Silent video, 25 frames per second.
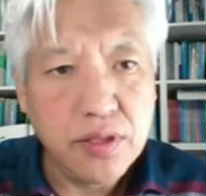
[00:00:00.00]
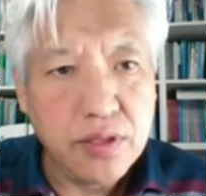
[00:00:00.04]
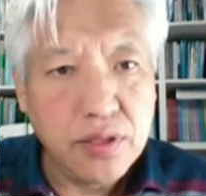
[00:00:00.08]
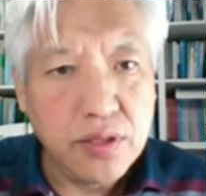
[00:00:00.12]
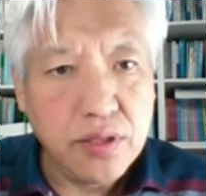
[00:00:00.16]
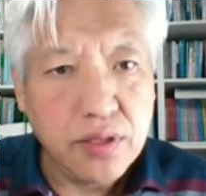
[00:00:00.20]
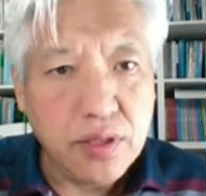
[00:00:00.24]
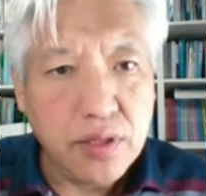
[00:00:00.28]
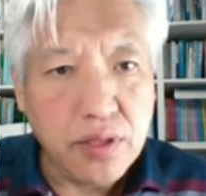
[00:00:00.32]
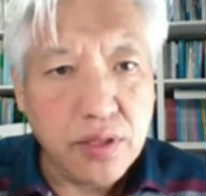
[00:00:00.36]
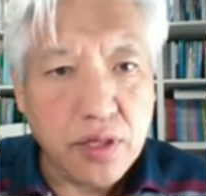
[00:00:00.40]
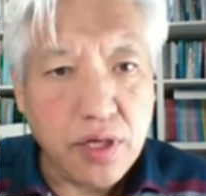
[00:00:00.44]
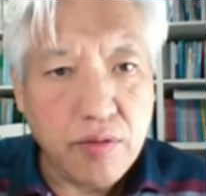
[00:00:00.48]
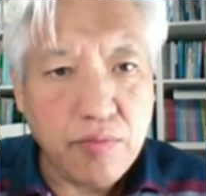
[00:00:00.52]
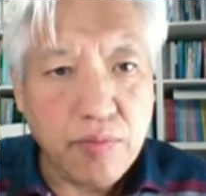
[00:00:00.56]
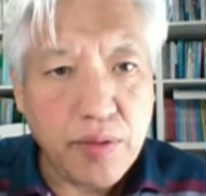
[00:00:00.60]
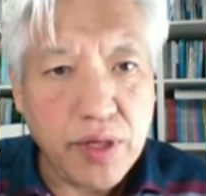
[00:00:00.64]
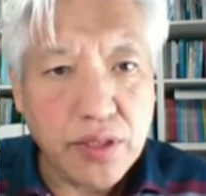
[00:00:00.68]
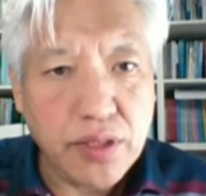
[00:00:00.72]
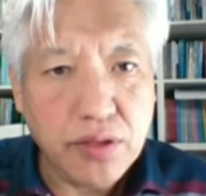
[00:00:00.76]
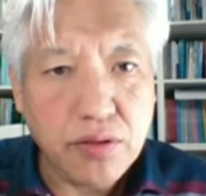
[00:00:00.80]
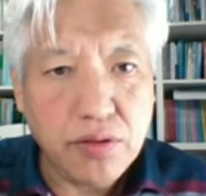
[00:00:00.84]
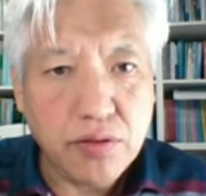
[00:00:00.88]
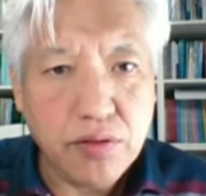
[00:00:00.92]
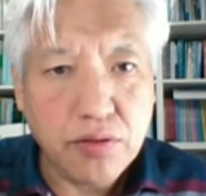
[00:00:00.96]
어,
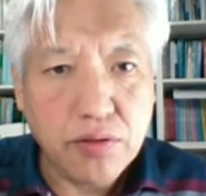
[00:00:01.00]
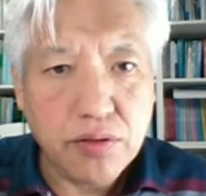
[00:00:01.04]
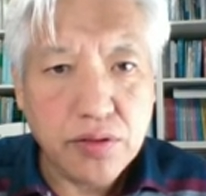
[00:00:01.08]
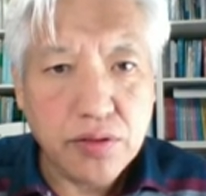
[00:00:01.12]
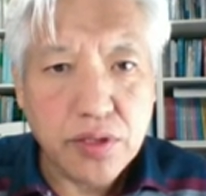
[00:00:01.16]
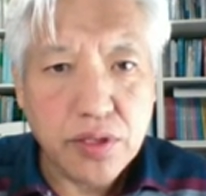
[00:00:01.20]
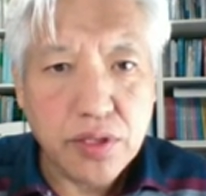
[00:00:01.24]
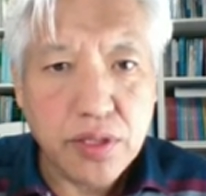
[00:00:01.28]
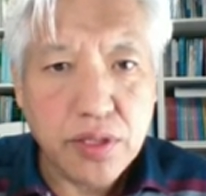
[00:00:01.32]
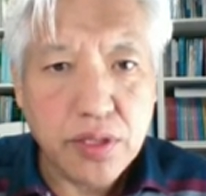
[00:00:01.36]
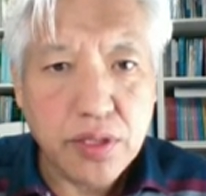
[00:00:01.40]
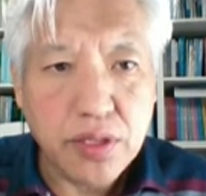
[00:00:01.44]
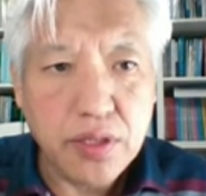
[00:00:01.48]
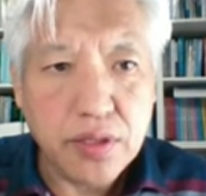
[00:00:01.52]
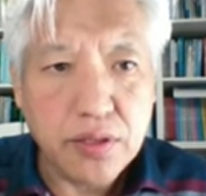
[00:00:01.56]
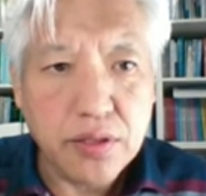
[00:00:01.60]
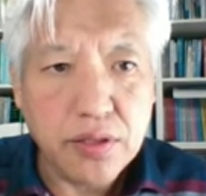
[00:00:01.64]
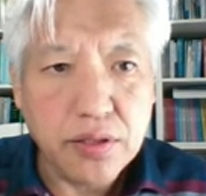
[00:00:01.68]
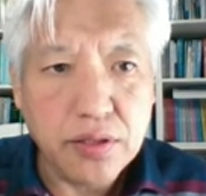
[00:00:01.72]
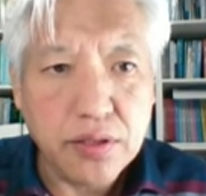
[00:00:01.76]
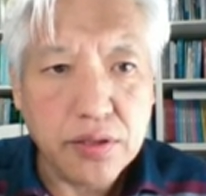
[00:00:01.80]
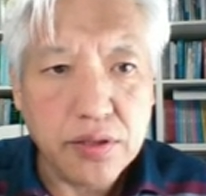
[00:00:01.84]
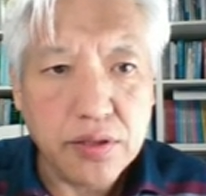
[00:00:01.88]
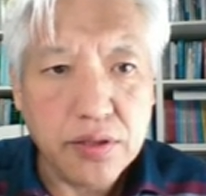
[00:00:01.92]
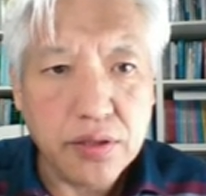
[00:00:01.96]
한마디로 이제
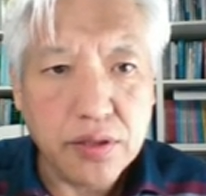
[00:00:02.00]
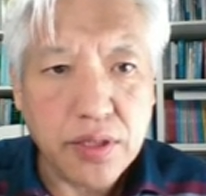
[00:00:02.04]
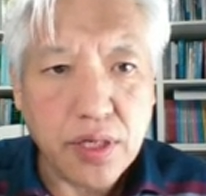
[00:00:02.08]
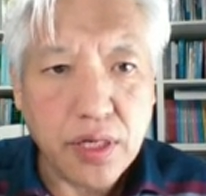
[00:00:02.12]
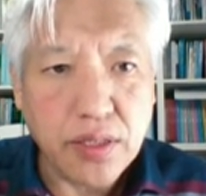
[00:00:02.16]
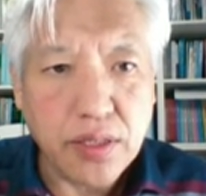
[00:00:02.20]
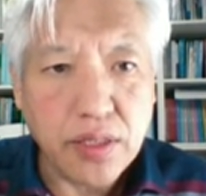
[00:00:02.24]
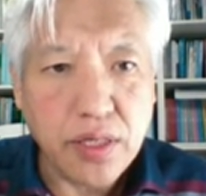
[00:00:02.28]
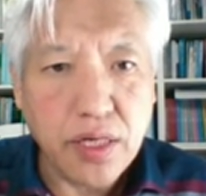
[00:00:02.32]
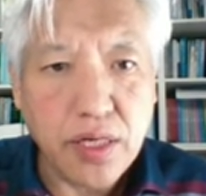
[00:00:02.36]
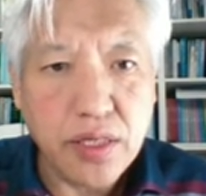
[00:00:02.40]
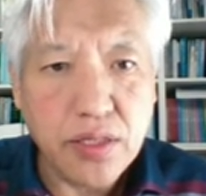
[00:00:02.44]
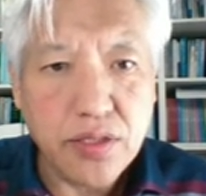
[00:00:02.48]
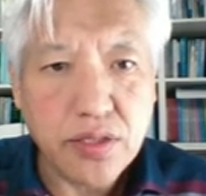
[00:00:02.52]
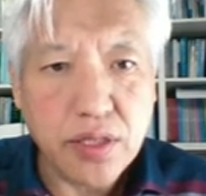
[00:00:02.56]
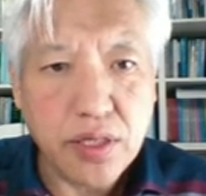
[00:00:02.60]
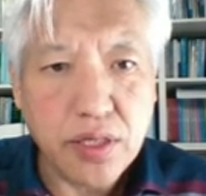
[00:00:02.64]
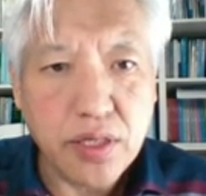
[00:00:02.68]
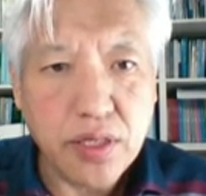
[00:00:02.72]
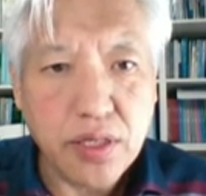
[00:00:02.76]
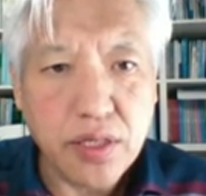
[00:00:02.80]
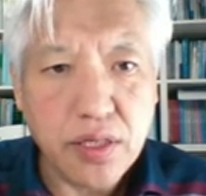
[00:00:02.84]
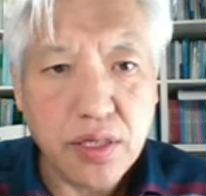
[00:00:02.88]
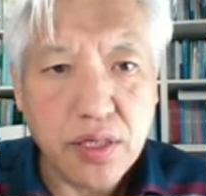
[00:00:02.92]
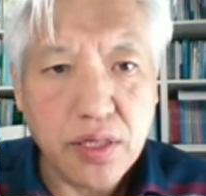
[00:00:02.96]
어, 가난한
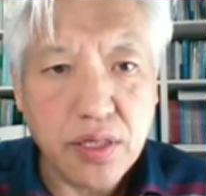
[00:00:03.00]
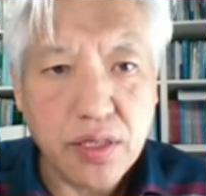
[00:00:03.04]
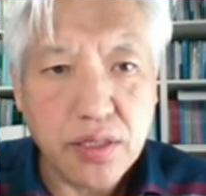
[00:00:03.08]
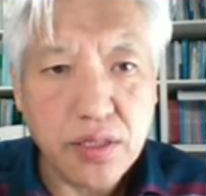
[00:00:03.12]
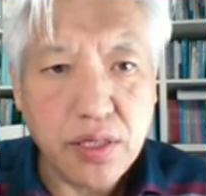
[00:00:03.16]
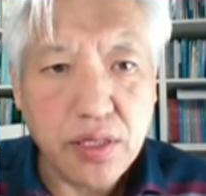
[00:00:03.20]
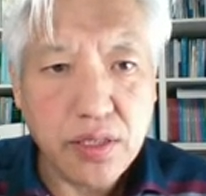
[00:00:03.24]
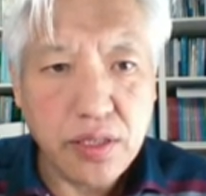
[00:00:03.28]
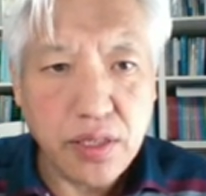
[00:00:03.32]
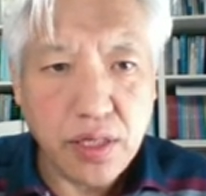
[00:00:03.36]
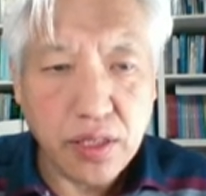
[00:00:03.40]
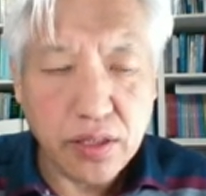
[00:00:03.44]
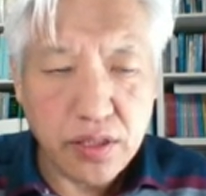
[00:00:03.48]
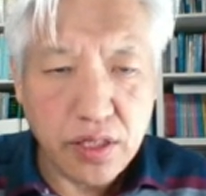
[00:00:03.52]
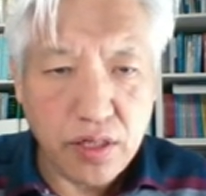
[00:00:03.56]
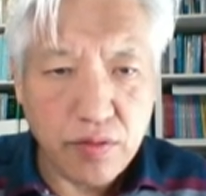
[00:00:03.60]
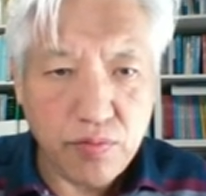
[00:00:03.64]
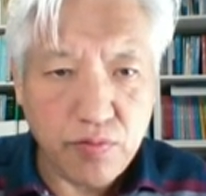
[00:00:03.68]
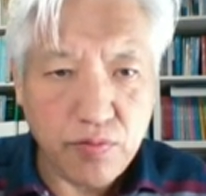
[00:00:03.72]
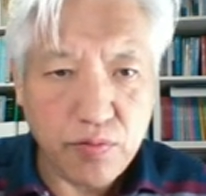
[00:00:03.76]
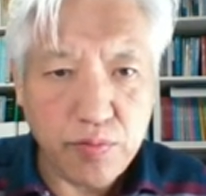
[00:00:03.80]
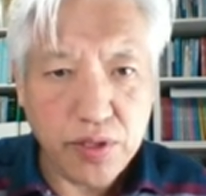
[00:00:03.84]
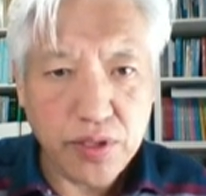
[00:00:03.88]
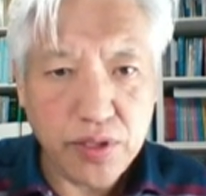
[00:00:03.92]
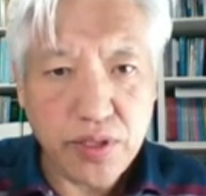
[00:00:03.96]
자의
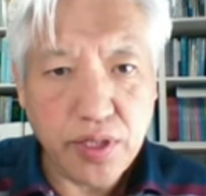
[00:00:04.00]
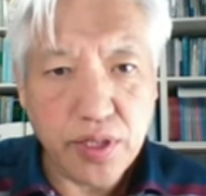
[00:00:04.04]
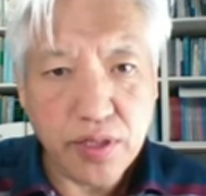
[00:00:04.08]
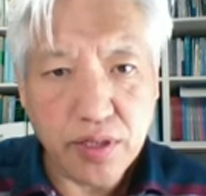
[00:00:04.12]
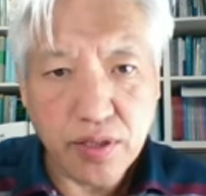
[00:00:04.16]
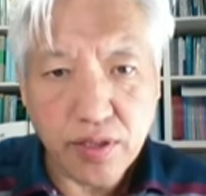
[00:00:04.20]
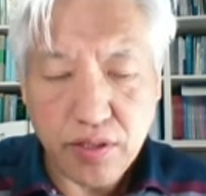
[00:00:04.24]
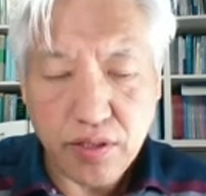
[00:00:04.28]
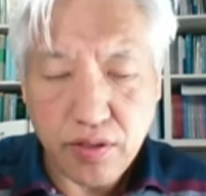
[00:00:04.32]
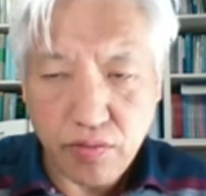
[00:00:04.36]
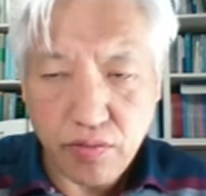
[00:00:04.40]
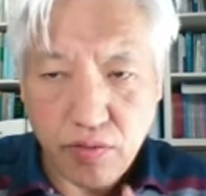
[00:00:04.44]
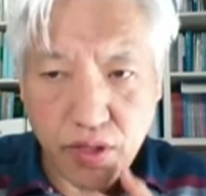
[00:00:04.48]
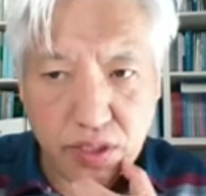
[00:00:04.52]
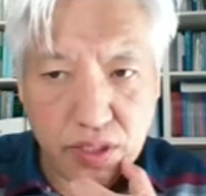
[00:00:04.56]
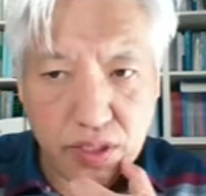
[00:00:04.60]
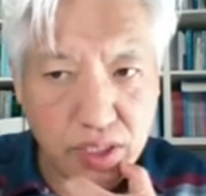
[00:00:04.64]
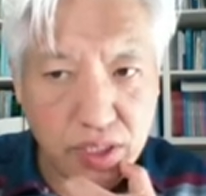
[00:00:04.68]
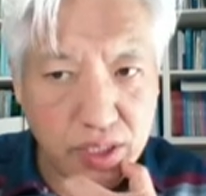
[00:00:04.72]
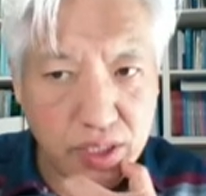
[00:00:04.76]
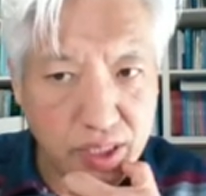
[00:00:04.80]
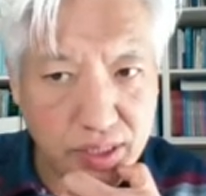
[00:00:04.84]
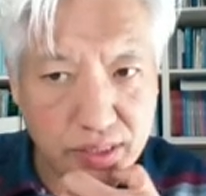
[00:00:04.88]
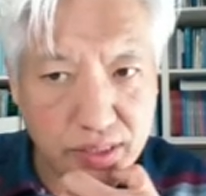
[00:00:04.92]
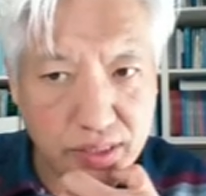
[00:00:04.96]
약탈품이 있다는 것은
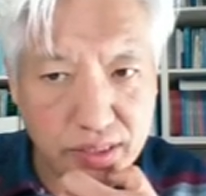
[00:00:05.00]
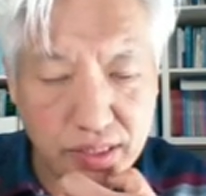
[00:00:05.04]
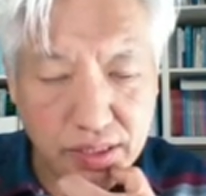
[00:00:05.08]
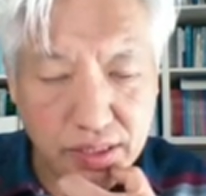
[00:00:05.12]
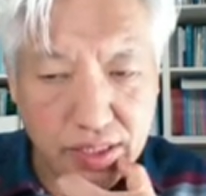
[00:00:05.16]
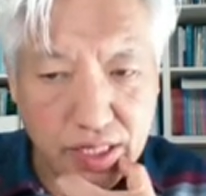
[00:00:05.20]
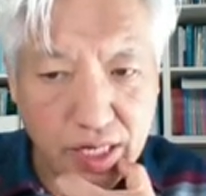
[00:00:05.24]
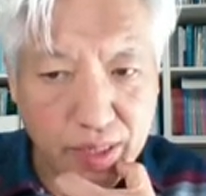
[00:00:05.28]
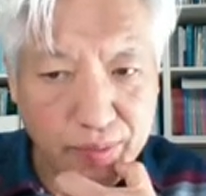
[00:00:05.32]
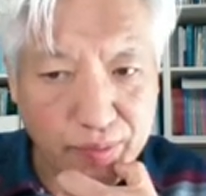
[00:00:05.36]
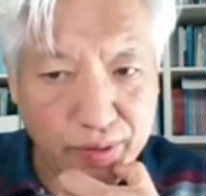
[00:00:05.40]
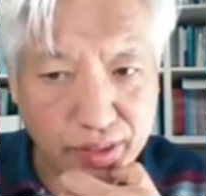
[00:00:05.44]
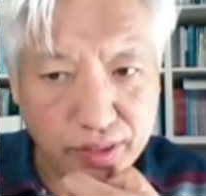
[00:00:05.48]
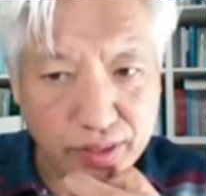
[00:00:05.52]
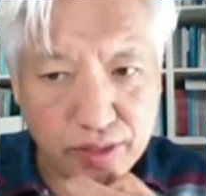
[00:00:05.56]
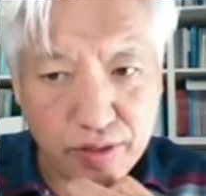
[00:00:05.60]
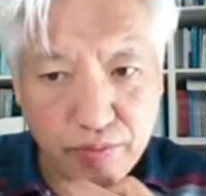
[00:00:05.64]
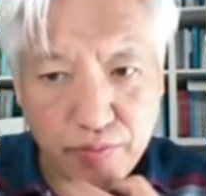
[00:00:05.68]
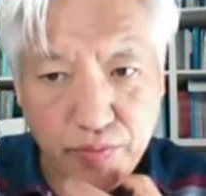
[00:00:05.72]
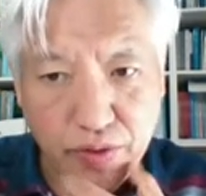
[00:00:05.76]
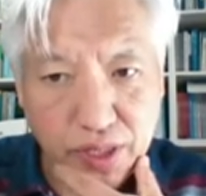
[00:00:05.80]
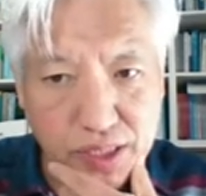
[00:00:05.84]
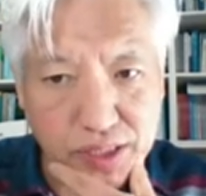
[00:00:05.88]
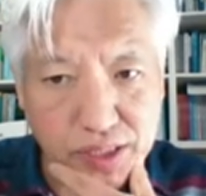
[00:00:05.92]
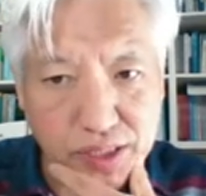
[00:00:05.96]
굉장히 이제 남의 것을
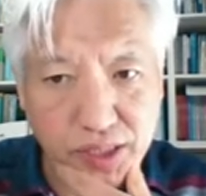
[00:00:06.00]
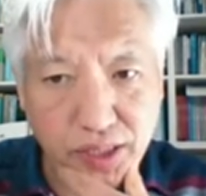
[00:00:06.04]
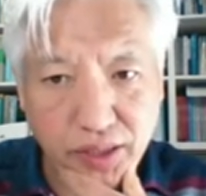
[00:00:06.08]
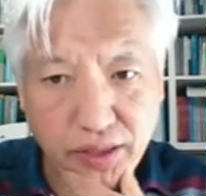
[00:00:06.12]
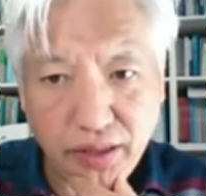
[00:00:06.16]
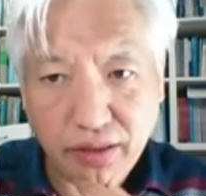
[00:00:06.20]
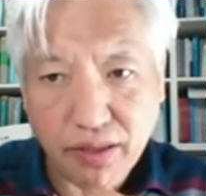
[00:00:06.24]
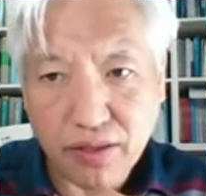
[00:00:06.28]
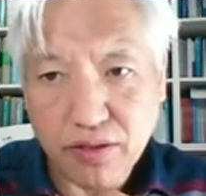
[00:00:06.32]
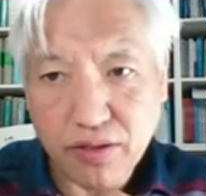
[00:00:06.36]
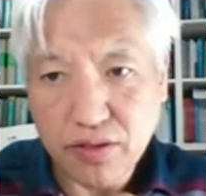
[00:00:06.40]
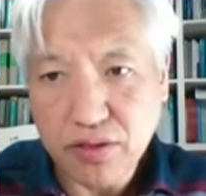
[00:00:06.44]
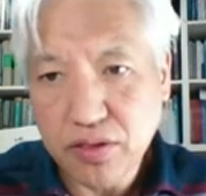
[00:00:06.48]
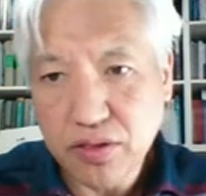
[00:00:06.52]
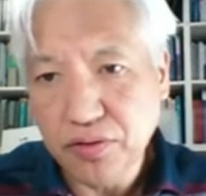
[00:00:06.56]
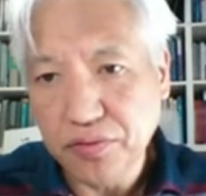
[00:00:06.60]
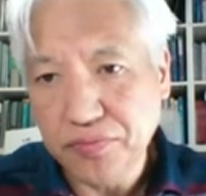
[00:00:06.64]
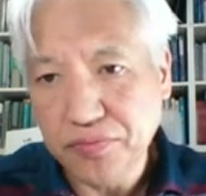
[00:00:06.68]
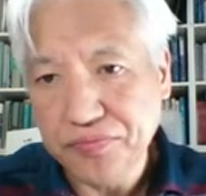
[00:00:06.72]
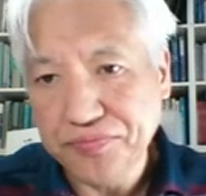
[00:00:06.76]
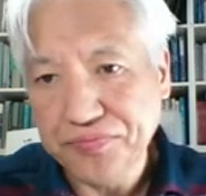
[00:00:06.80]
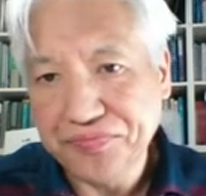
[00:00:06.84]
빼앗았다는 거죠.